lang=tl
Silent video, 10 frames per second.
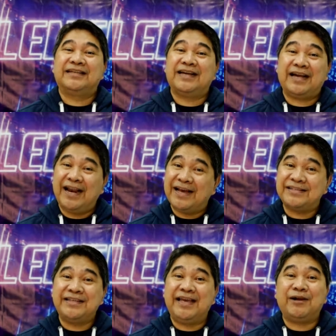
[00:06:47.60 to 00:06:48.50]

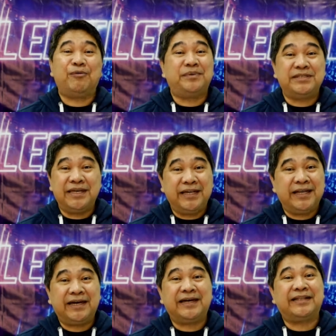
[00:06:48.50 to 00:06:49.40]
klase,
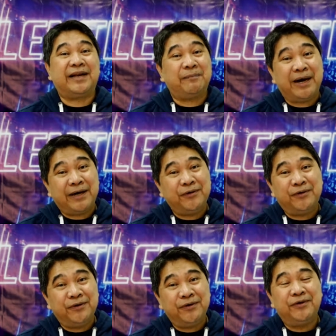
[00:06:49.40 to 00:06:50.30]
kaopisina,
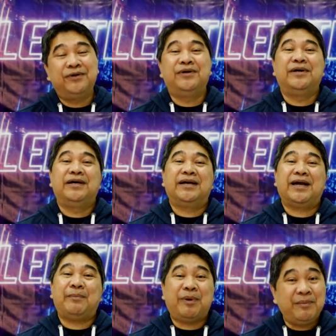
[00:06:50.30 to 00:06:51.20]
katrabaho,
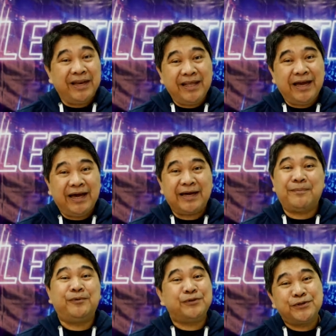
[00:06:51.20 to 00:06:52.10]
kapamilya,
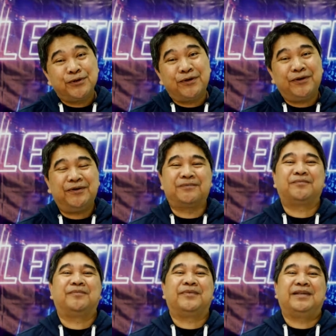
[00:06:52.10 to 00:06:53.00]
kapuso,
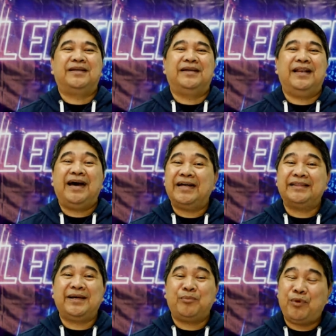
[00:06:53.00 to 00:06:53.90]

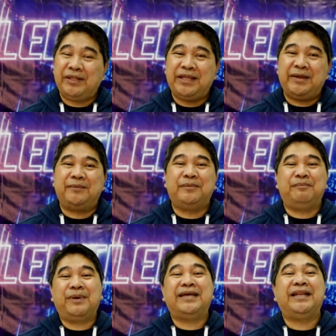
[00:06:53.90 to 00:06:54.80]
lahat ng pwedeng
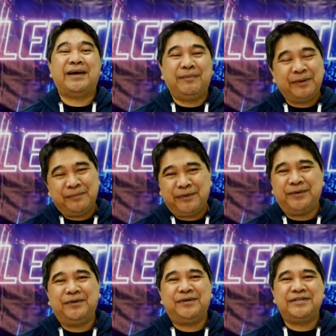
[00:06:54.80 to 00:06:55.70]
makinabang
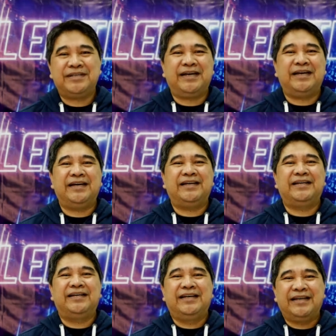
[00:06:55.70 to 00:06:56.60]
po sa
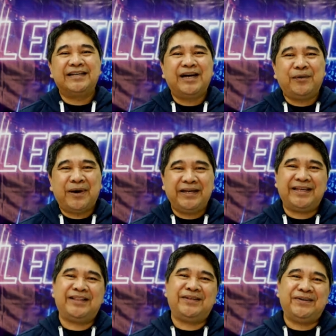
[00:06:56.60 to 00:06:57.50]

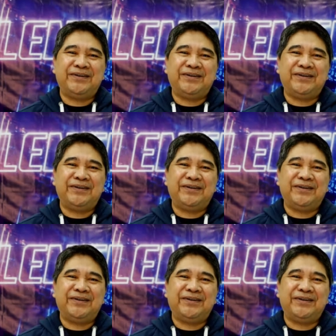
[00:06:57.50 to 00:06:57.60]
gawain ito.